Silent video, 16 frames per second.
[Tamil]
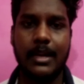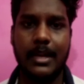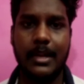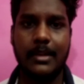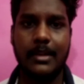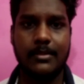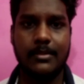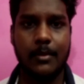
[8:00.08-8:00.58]

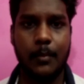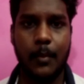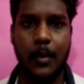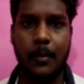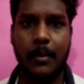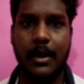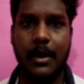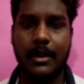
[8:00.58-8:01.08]
இருக்குது ஸோ
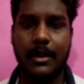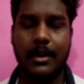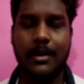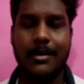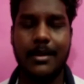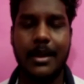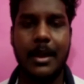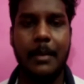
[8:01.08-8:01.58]
போய்
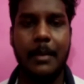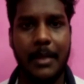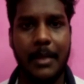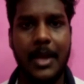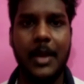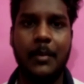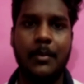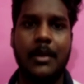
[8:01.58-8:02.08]
பாருங்கள்
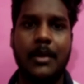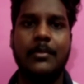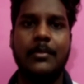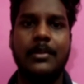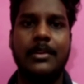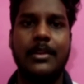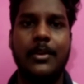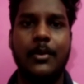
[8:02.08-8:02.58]
மேலும்
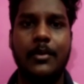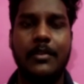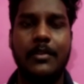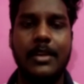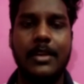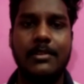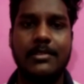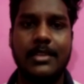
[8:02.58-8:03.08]
நம்ம இன்னொரு
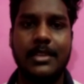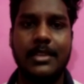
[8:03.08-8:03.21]
வீடியோவில்